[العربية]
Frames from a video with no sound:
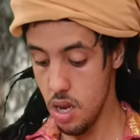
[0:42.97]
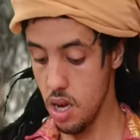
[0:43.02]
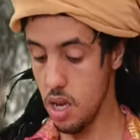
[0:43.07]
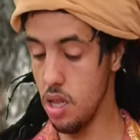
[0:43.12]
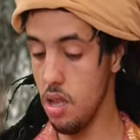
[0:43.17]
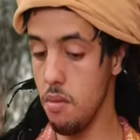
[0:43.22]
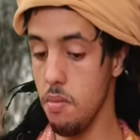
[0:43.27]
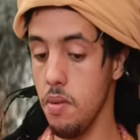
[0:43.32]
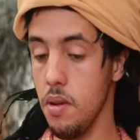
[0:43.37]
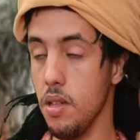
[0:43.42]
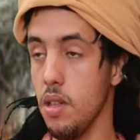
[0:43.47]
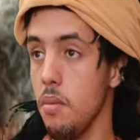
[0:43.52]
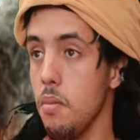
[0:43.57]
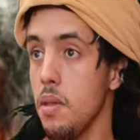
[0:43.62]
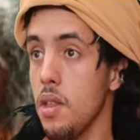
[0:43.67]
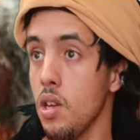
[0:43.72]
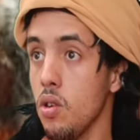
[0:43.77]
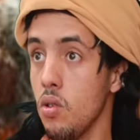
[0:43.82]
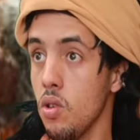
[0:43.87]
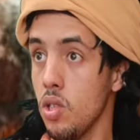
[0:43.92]
انا بعد ما
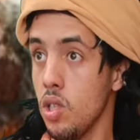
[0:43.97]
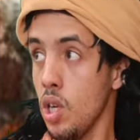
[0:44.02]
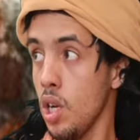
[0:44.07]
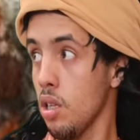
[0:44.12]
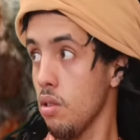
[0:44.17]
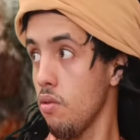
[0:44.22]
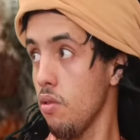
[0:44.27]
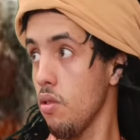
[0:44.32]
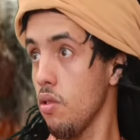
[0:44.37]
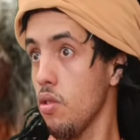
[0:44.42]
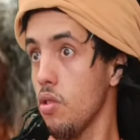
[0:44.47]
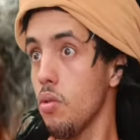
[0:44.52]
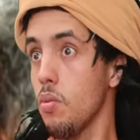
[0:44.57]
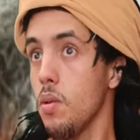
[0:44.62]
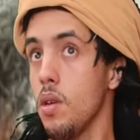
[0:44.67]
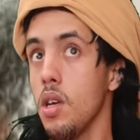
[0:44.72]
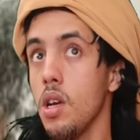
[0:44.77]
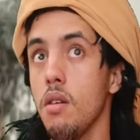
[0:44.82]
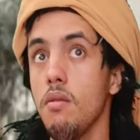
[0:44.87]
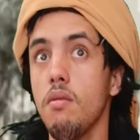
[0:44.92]
يكون شي عرس
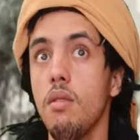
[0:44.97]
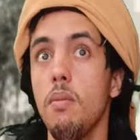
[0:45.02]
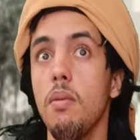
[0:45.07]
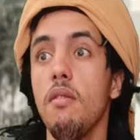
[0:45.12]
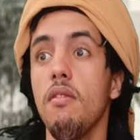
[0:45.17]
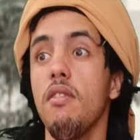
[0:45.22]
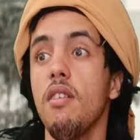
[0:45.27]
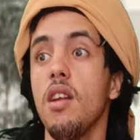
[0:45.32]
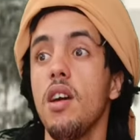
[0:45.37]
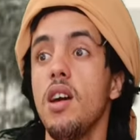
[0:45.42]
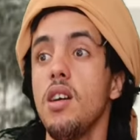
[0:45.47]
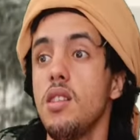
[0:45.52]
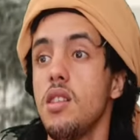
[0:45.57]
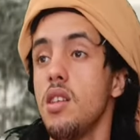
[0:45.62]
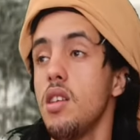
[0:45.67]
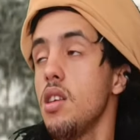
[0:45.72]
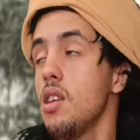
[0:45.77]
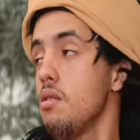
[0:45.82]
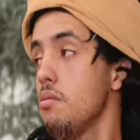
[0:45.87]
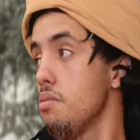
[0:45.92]
عروبيه عاوتاني بالفرحات
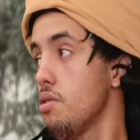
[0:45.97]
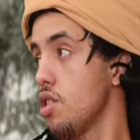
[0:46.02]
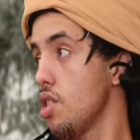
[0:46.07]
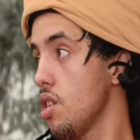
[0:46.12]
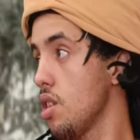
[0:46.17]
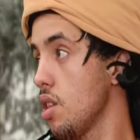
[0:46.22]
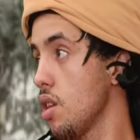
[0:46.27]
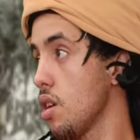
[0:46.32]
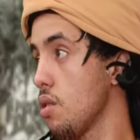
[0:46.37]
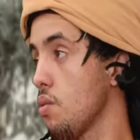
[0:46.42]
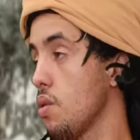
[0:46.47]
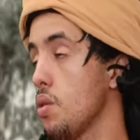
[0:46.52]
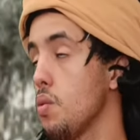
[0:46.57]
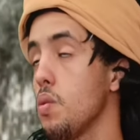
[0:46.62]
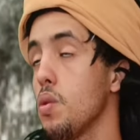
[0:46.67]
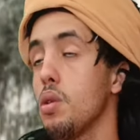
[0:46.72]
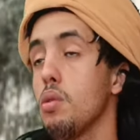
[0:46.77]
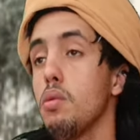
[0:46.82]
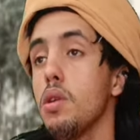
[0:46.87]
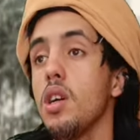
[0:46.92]
عليا نمشي ليه
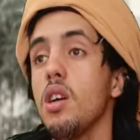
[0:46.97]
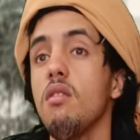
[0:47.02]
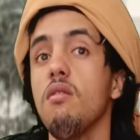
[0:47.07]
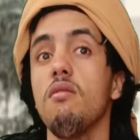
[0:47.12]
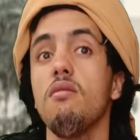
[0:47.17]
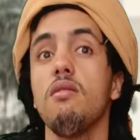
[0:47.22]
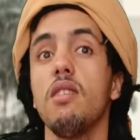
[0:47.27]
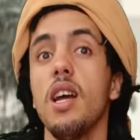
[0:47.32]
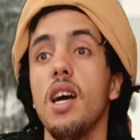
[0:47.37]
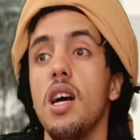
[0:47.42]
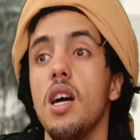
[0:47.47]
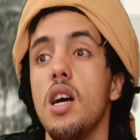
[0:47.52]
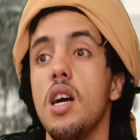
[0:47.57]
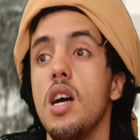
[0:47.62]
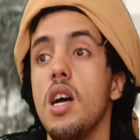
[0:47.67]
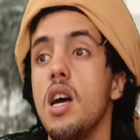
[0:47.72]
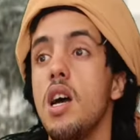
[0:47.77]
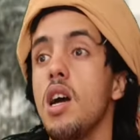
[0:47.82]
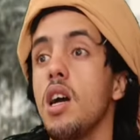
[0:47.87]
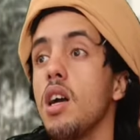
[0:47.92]
ولي ولي كنفرح
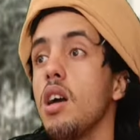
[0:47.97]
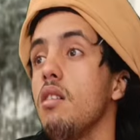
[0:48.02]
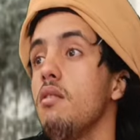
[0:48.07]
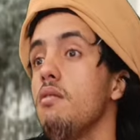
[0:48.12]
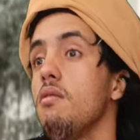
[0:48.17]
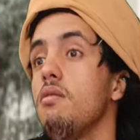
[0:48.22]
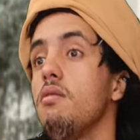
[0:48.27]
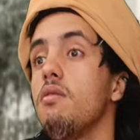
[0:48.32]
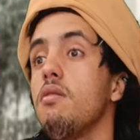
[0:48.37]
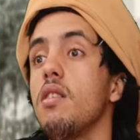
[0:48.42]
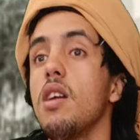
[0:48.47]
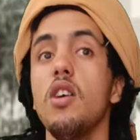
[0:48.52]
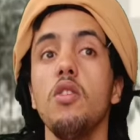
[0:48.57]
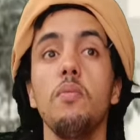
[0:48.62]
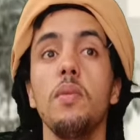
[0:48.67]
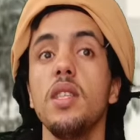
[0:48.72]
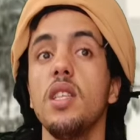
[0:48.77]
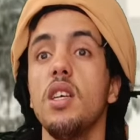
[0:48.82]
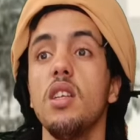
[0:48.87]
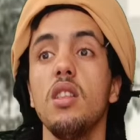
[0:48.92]
كنفرح
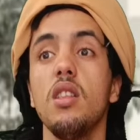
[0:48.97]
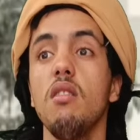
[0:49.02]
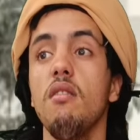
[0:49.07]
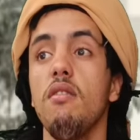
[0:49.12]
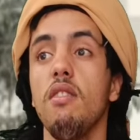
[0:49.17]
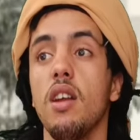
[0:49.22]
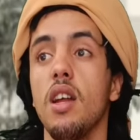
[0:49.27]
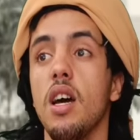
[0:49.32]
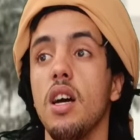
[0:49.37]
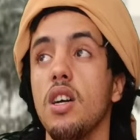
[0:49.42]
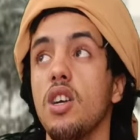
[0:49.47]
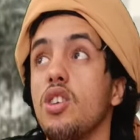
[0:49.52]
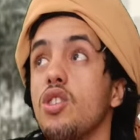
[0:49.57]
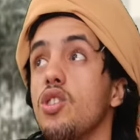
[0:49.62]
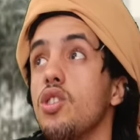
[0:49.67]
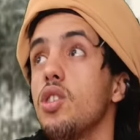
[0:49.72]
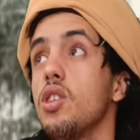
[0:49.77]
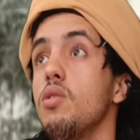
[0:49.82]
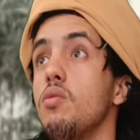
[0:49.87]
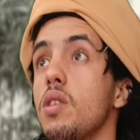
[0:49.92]
ما تقدني فرحه
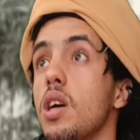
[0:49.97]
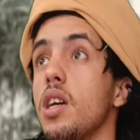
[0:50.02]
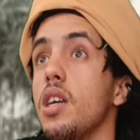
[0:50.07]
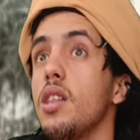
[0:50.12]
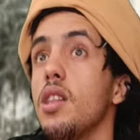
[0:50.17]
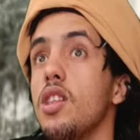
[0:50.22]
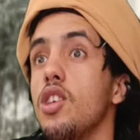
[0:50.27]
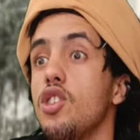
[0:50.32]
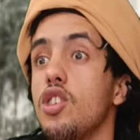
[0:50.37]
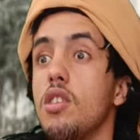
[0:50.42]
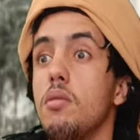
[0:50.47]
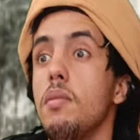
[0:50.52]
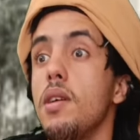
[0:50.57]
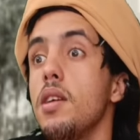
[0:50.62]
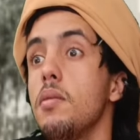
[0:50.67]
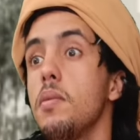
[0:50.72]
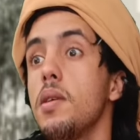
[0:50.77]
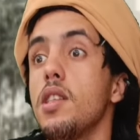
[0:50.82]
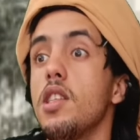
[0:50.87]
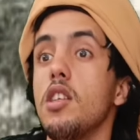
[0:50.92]
كنجري ونعيط ليه يجري
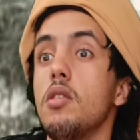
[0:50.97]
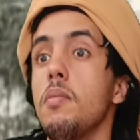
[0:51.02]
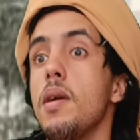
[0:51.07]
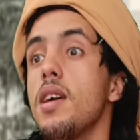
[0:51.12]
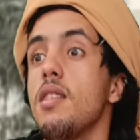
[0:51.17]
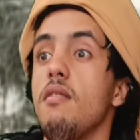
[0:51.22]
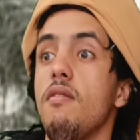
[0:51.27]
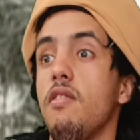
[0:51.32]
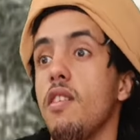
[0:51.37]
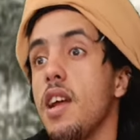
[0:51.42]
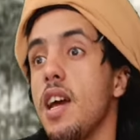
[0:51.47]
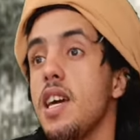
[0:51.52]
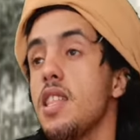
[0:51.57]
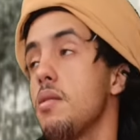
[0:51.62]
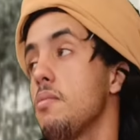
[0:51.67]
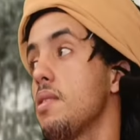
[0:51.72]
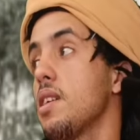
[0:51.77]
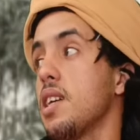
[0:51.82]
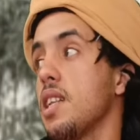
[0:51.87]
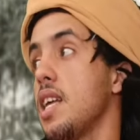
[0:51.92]
معايا ما كثرت ما انا
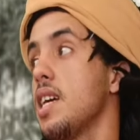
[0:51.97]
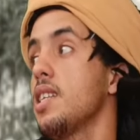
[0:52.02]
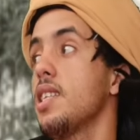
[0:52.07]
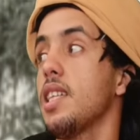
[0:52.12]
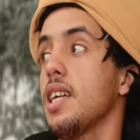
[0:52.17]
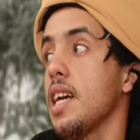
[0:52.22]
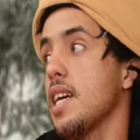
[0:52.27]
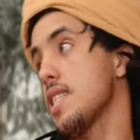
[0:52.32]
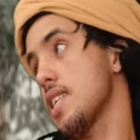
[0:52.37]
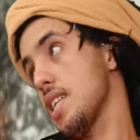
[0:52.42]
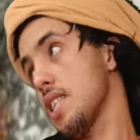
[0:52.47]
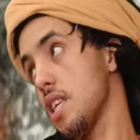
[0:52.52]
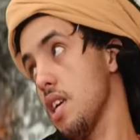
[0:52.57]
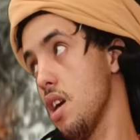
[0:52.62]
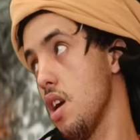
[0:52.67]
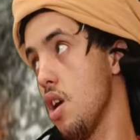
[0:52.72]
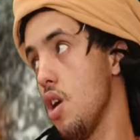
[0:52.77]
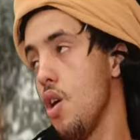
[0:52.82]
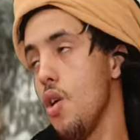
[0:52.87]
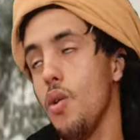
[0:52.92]
فرحان داك العرس اللي غادي
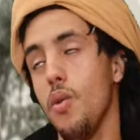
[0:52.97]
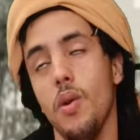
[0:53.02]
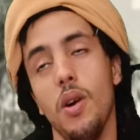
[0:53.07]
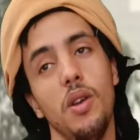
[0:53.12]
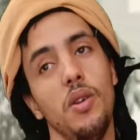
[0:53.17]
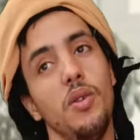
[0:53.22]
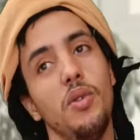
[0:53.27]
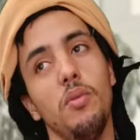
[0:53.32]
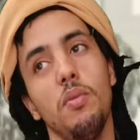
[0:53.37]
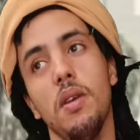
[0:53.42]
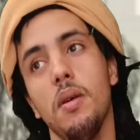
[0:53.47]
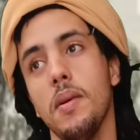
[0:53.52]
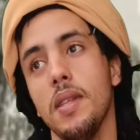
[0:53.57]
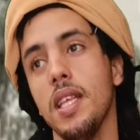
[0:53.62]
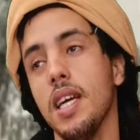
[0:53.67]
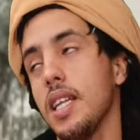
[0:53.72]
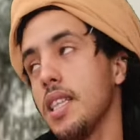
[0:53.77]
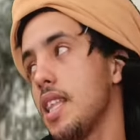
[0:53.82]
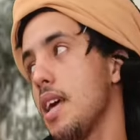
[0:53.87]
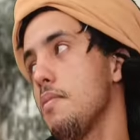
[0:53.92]
عليه العروبيه بعدا
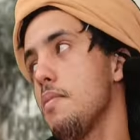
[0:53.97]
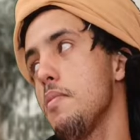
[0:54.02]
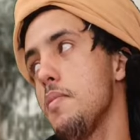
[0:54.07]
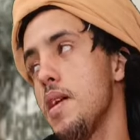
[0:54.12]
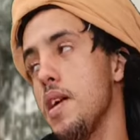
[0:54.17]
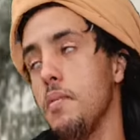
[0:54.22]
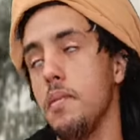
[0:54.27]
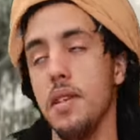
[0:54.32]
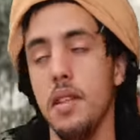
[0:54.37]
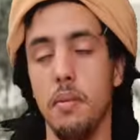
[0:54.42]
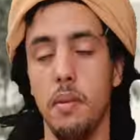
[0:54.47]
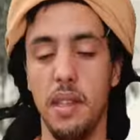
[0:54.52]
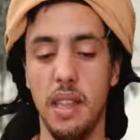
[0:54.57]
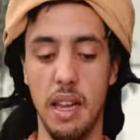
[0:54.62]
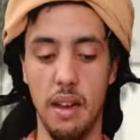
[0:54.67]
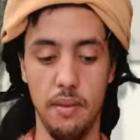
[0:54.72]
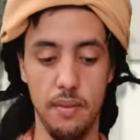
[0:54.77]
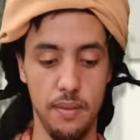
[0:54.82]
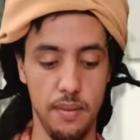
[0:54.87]
خدامه معاه ما نفرح